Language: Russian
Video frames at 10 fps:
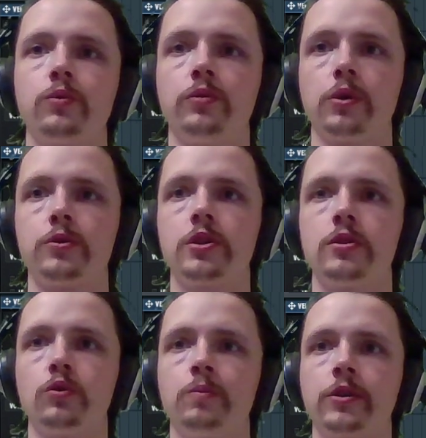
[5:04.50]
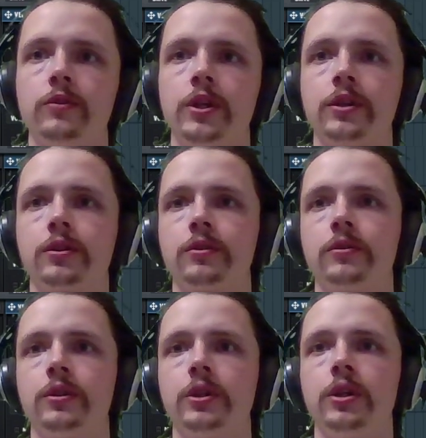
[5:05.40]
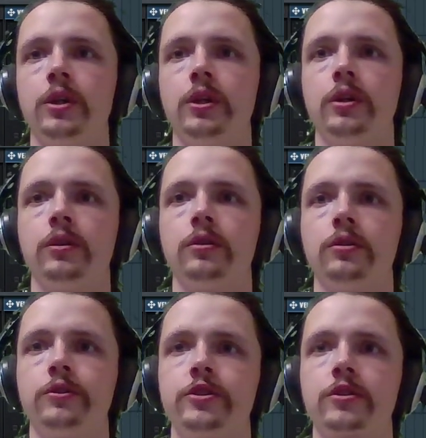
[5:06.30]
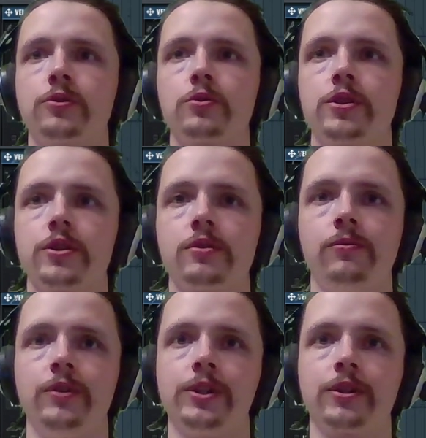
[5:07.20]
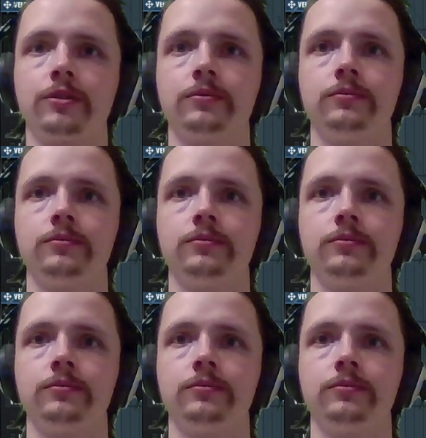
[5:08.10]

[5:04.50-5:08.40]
Velocity управляет э, частотой среза фильтра.